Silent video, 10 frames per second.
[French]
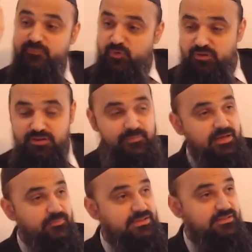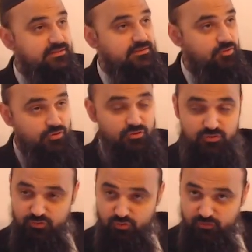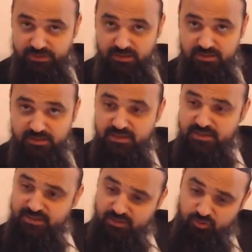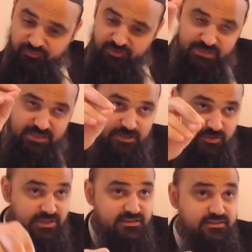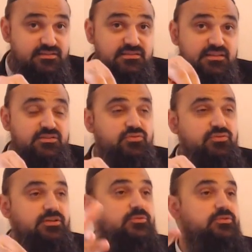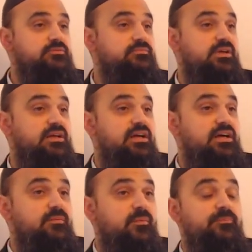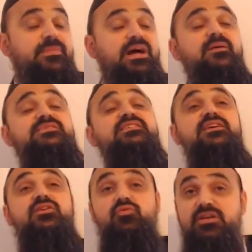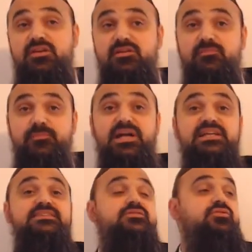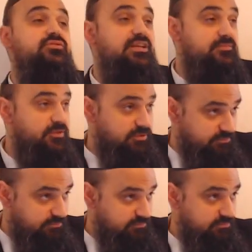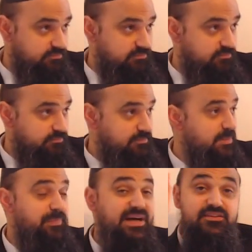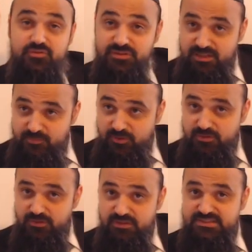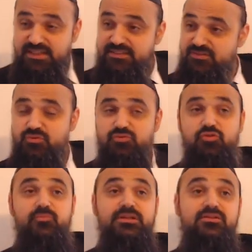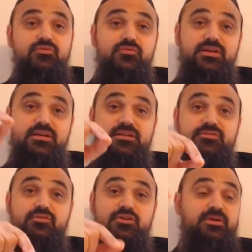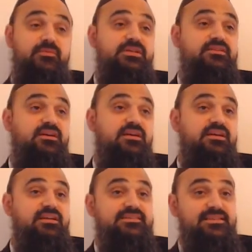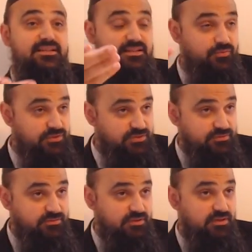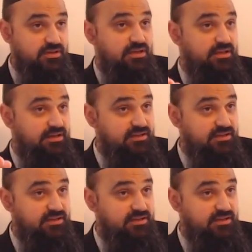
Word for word: Prendre la marmite, le couvercle, et refermer la marmite, ça y sourdement. Même si c'est cuit presque totalement, mais pas totalement, c'est assourd de remettre le couvercle sur la marmite. Il accélère la cuisson et il est